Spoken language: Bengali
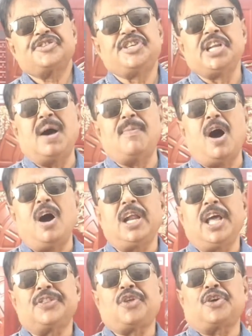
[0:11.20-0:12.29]
সিনেমা
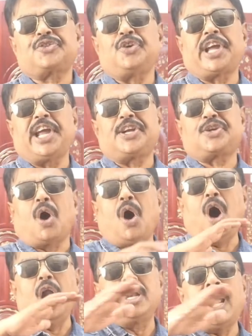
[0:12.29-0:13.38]
হলে দর্শকের
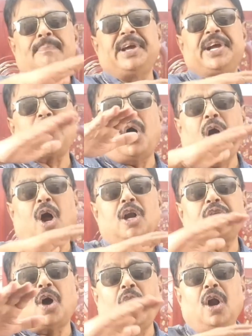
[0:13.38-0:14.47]
ঢল নামবে ঢল
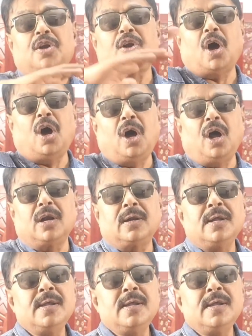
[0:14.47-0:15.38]
ঢল ঢল